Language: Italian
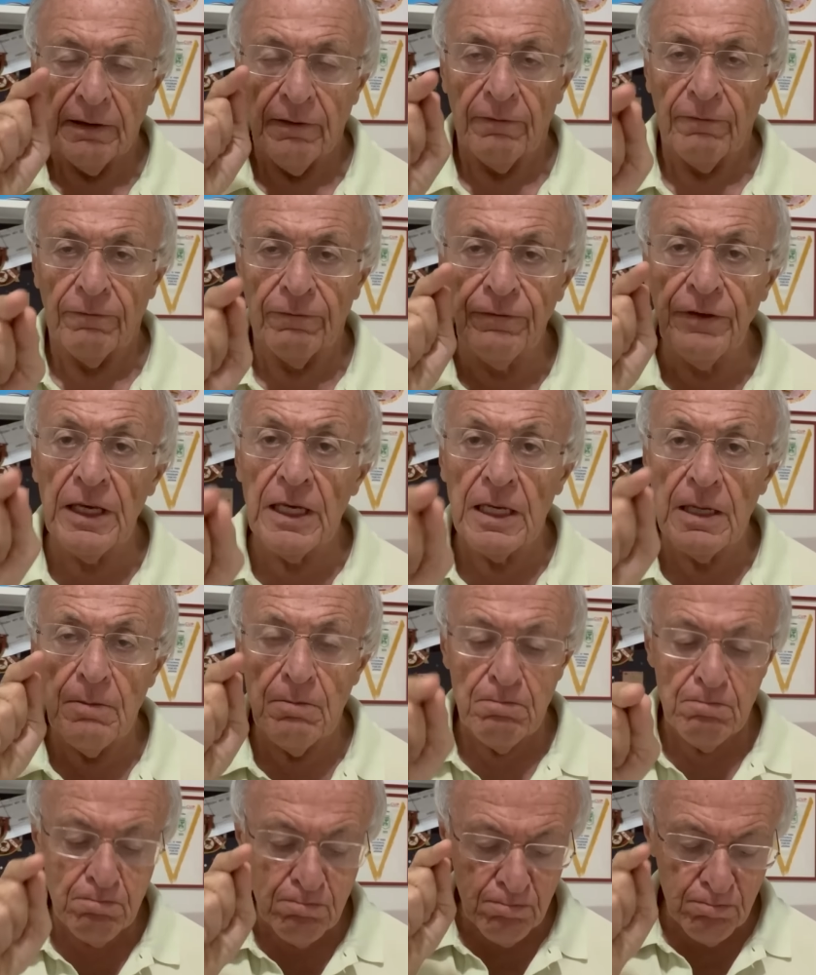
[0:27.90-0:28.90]

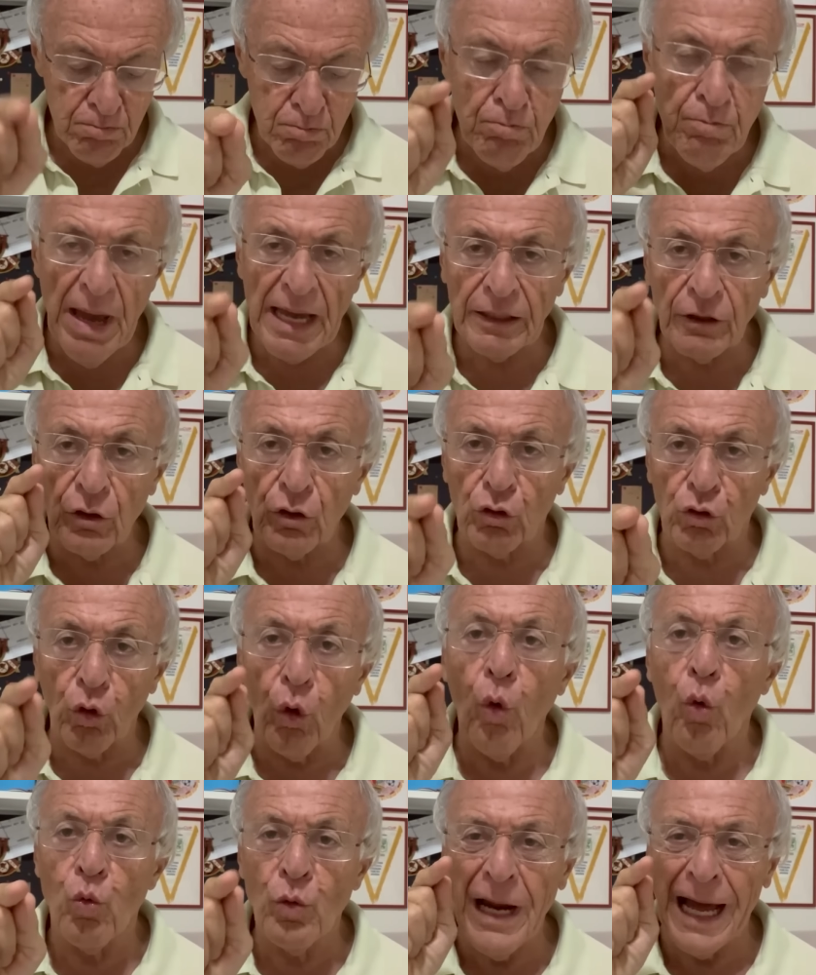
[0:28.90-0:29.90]
Vi metto
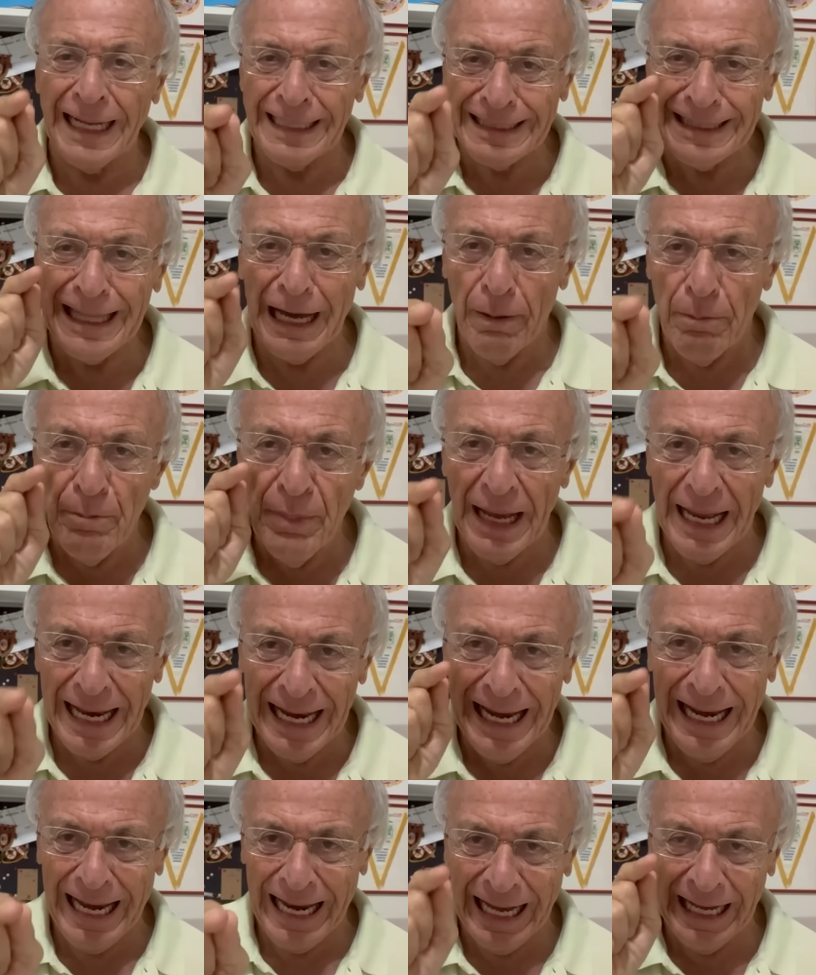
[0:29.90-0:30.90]
una
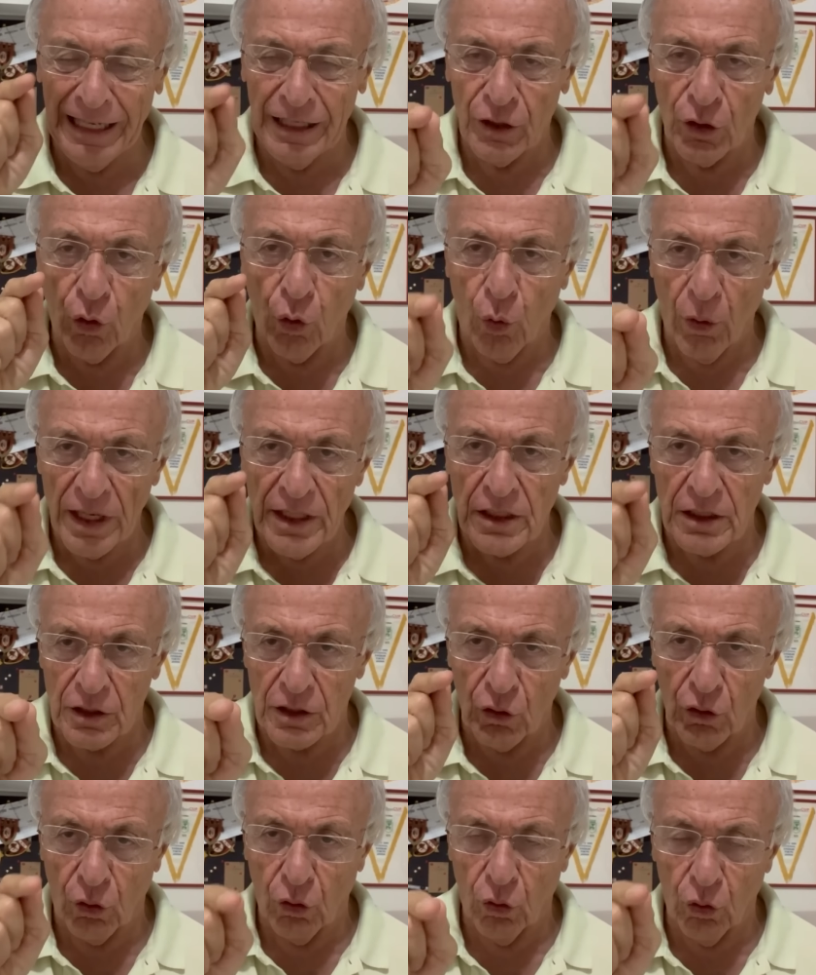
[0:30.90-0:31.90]
tabella in
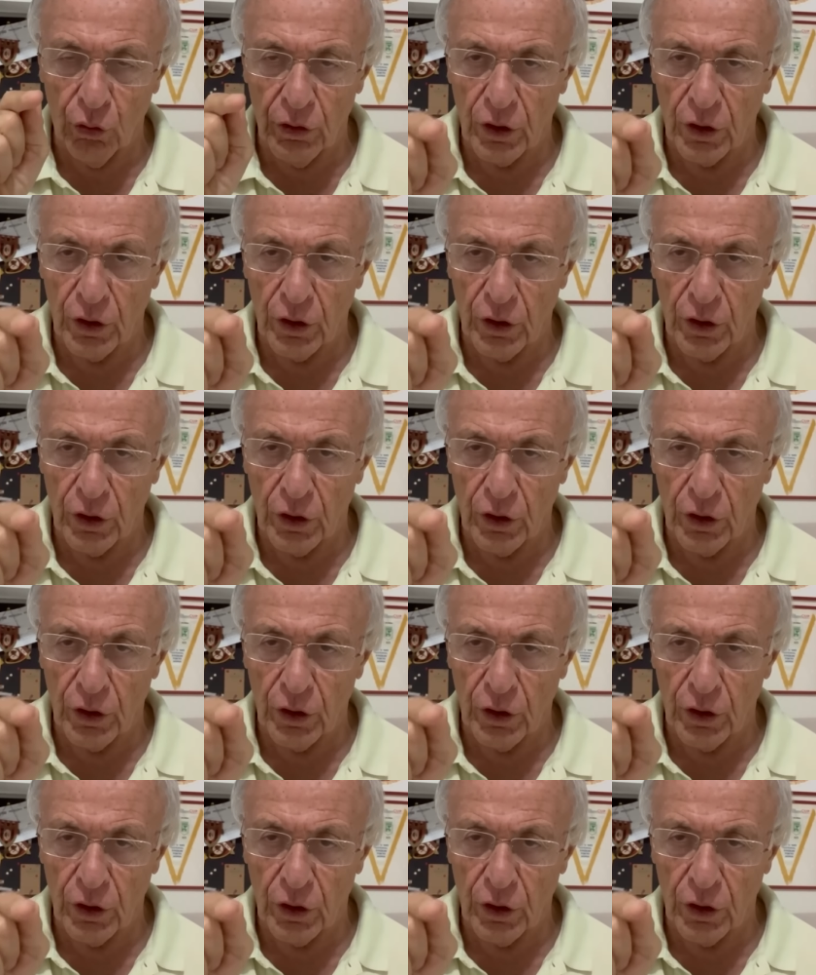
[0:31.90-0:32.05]
questo,